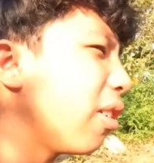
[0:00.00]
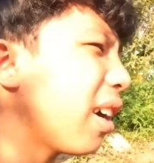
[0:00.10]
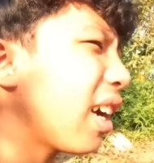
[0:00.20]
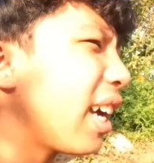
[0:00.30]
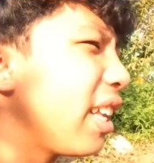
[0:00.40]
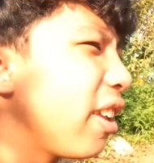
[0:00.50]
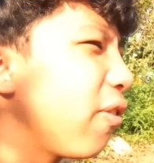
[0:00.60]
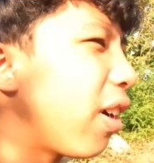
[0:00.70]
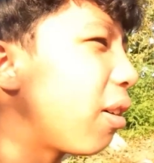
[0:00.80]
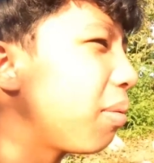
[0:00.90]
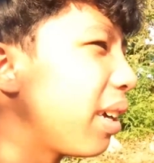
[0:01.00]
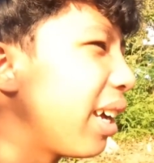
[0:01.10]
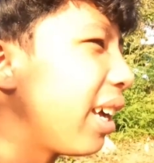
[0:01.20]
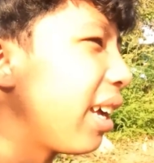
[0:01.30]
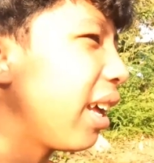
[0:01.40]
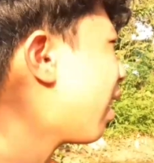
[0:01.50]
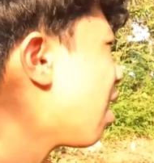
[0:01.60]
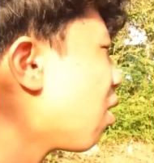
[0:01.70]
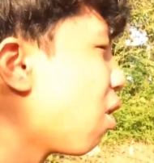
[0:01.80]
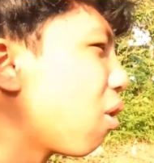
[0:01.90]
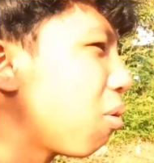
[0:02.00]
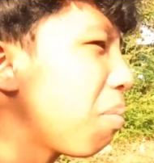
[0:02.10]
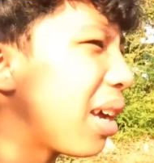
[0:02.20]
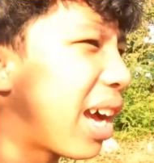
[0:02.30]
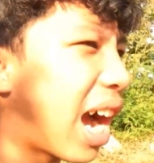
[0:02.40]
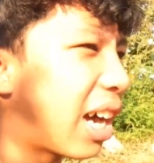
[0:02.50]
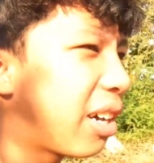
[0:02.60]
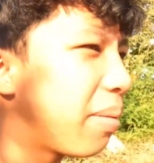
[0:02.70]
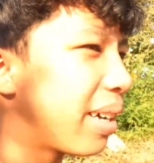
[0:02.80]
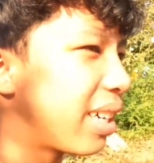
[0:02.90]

Đối thủ nặng ký như anh Phong hả? Còn thắng con cũng bất ngờ nữa